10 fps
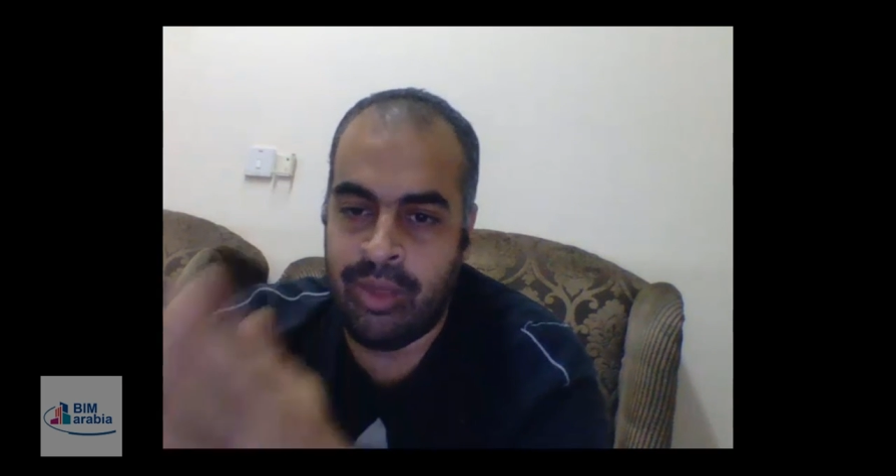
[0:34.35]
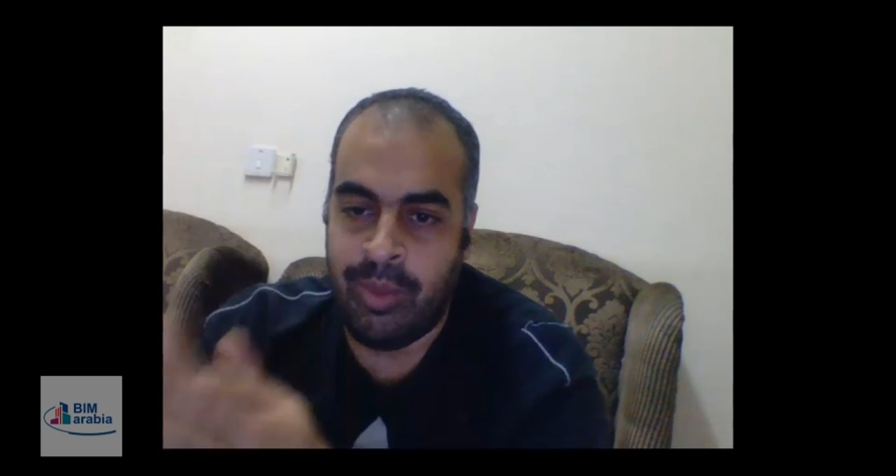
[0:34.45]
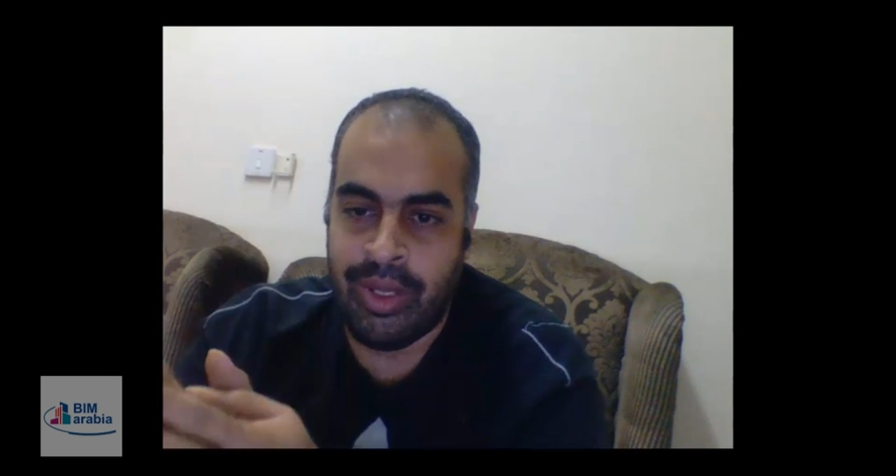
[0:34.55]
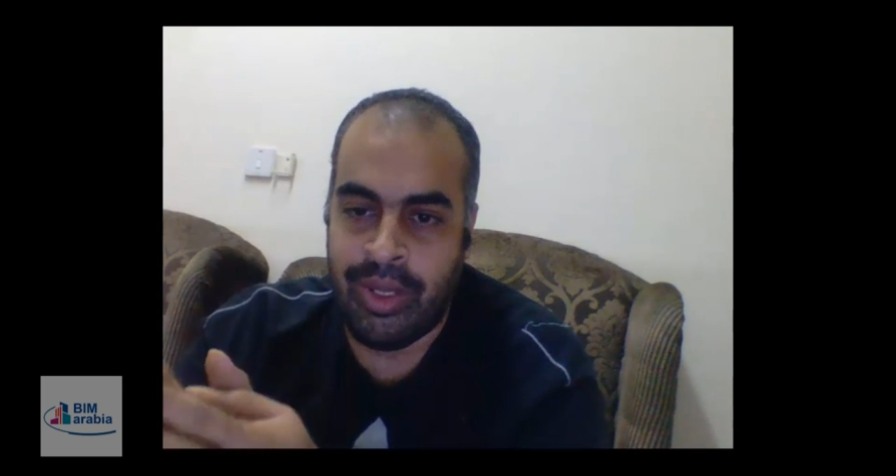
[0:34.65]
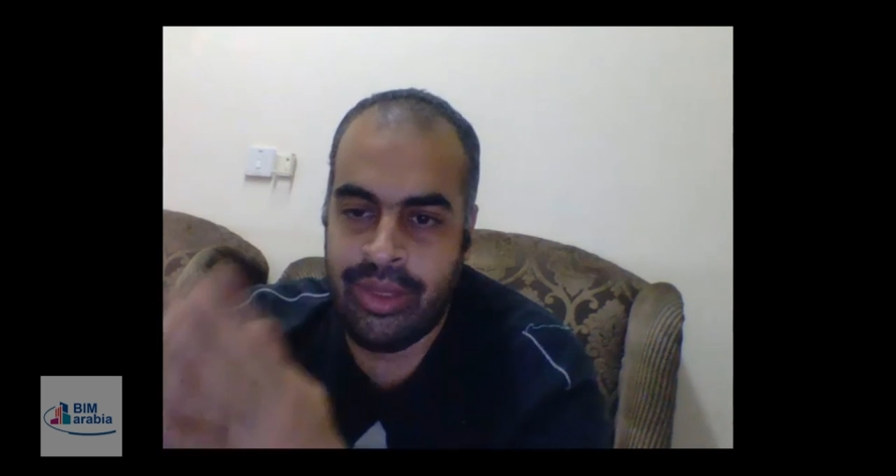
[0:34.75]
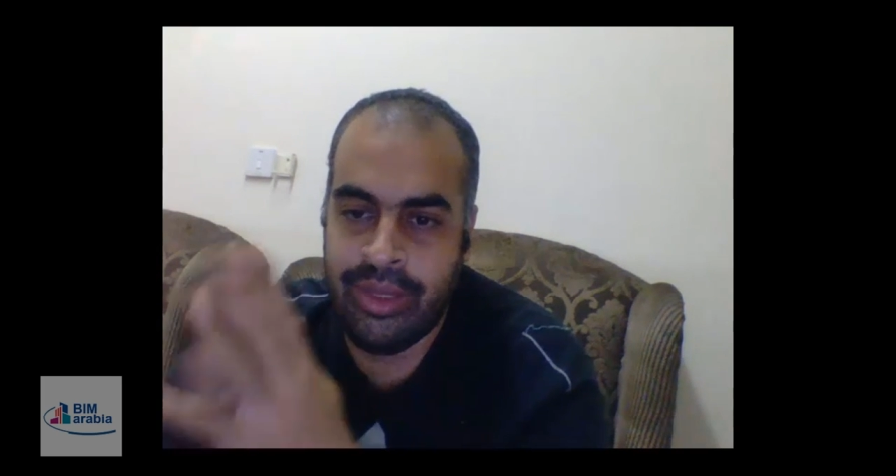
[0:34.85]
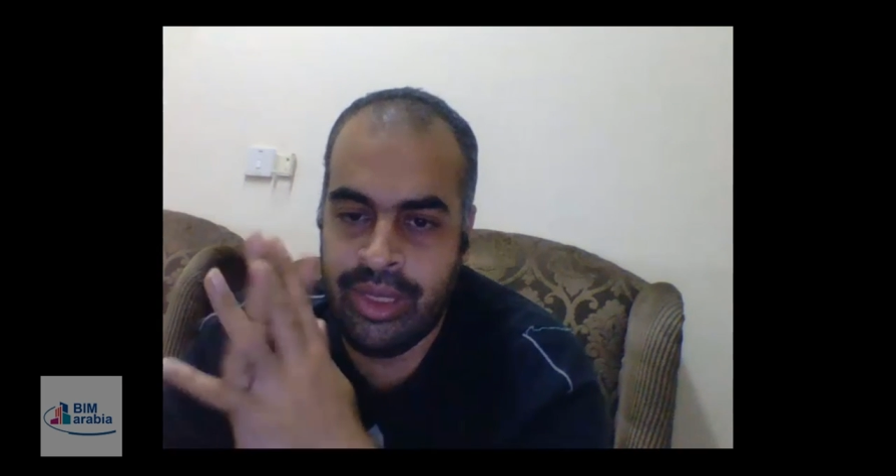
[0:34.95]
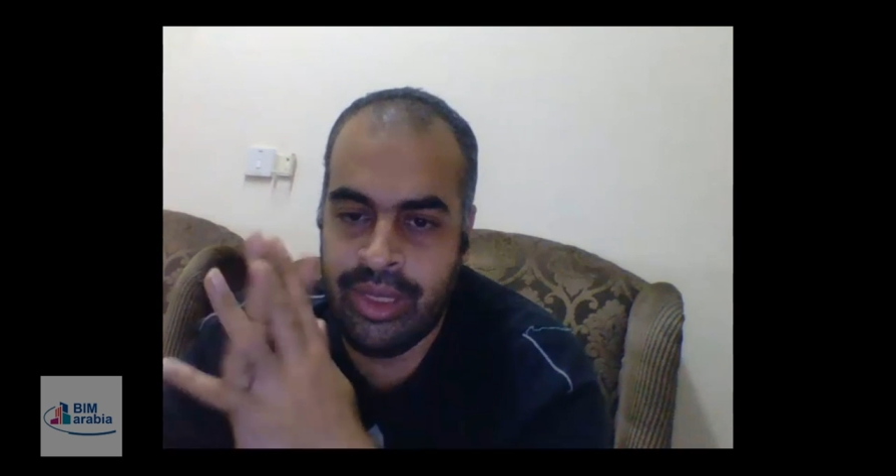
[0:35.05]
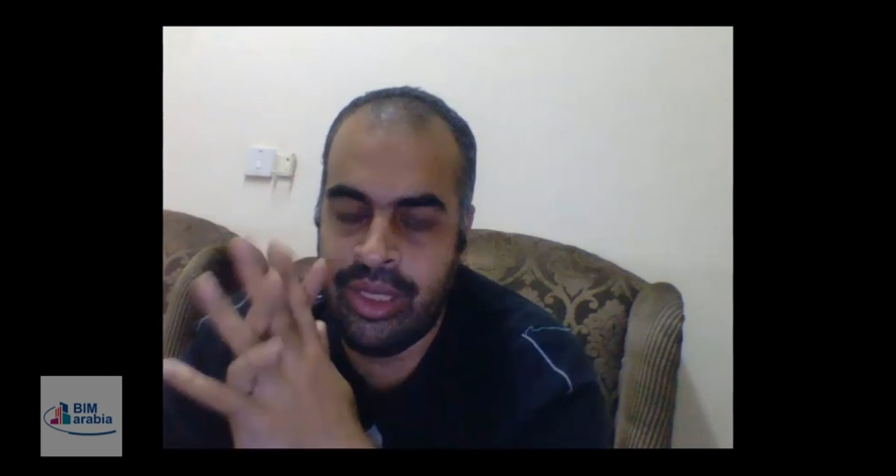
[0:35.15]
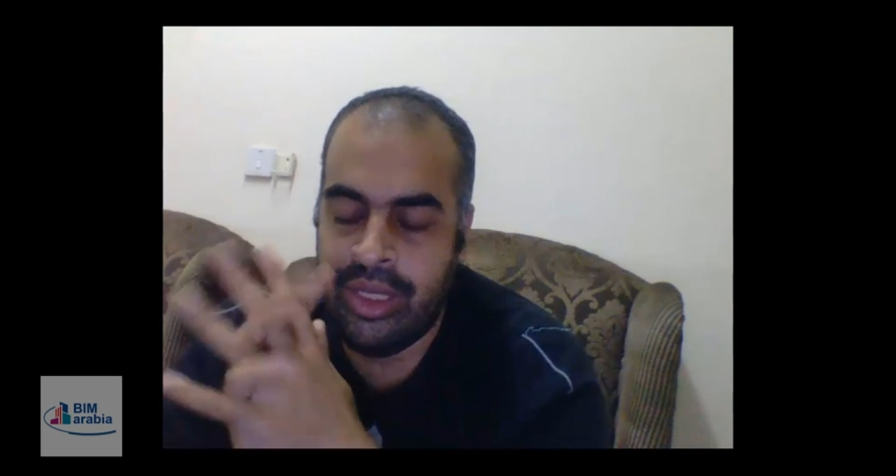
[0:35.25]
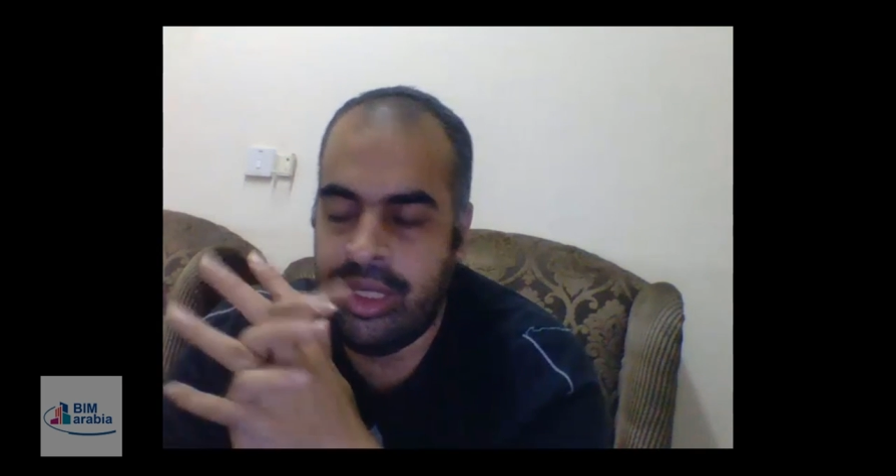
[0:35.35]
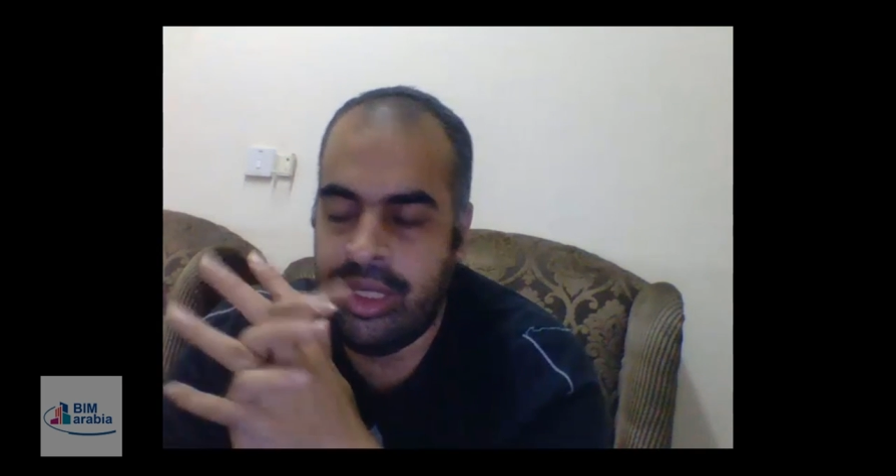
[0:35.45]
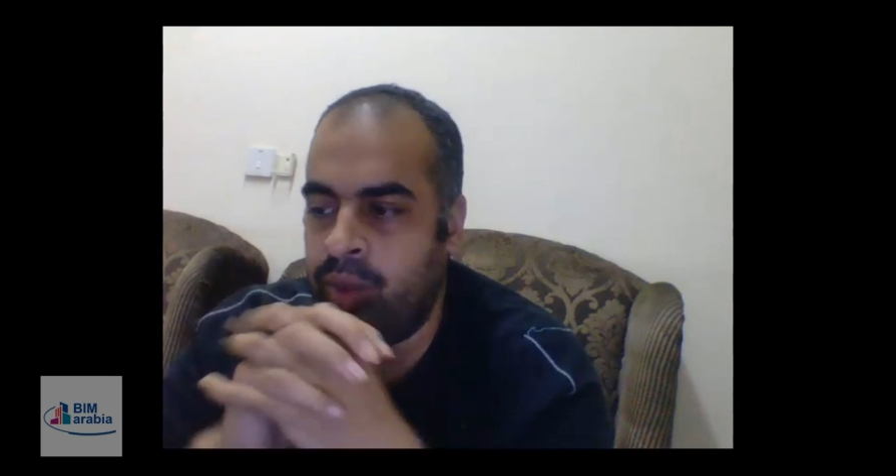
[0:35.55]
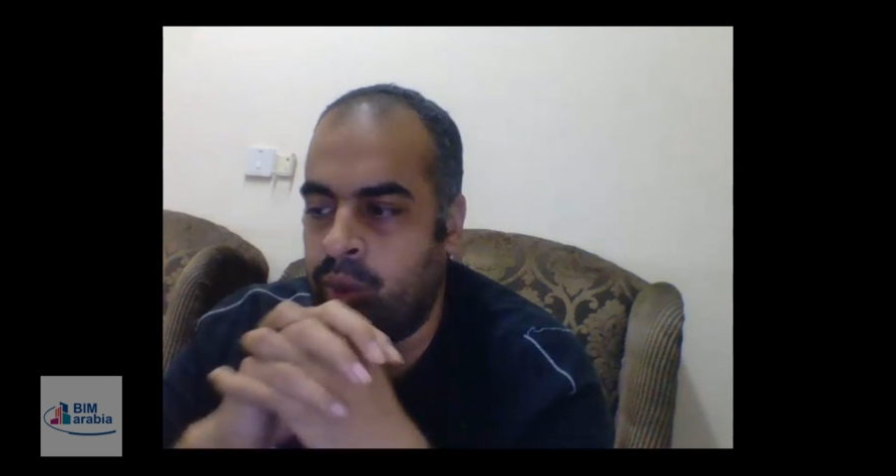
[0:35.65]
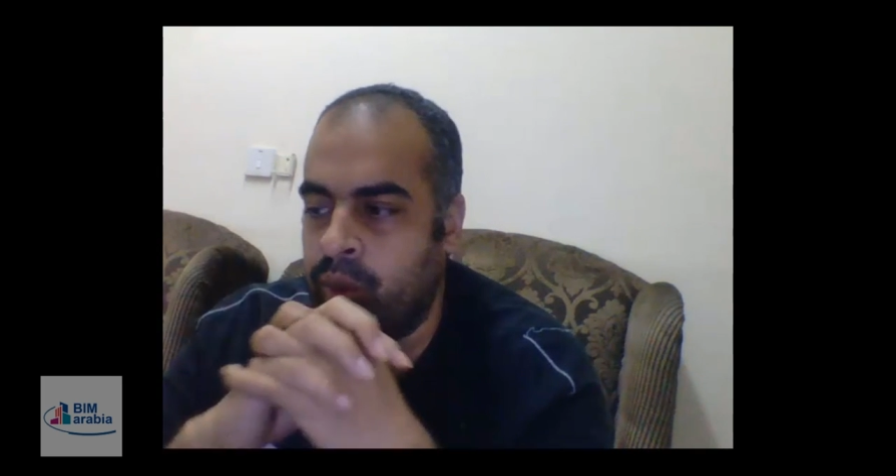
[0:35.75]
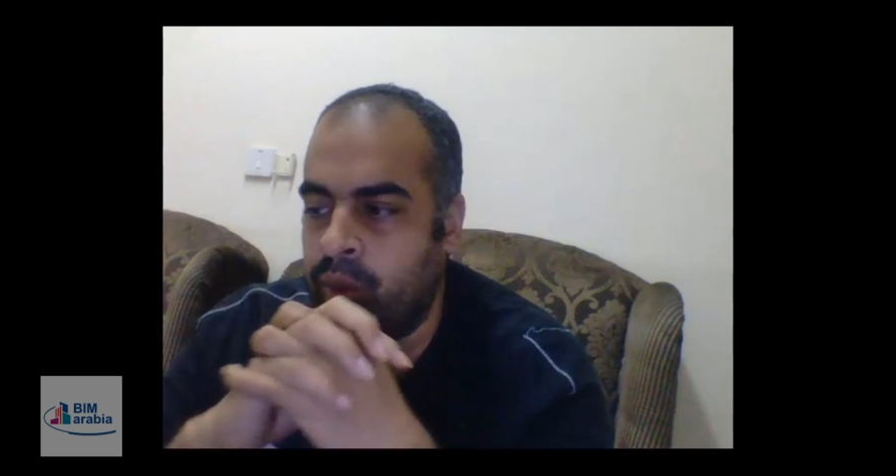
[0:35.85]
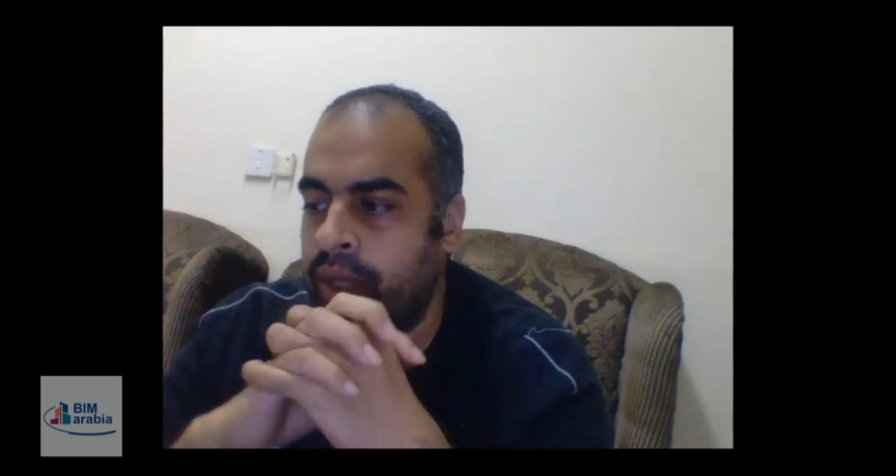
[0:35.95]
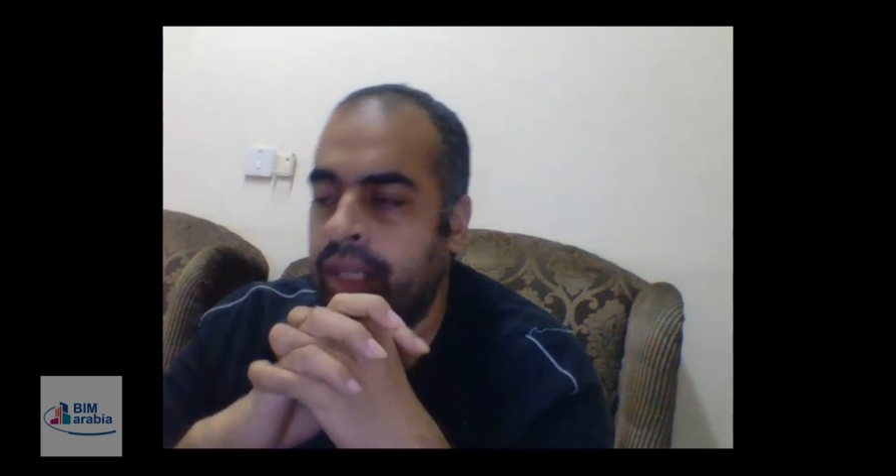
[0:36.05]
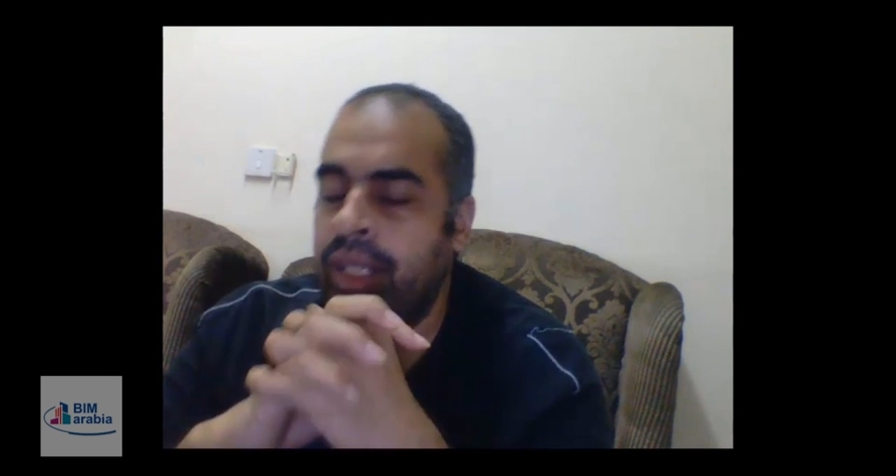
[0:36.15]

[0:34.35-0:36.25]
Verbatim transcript: اكبر دي دي نقطه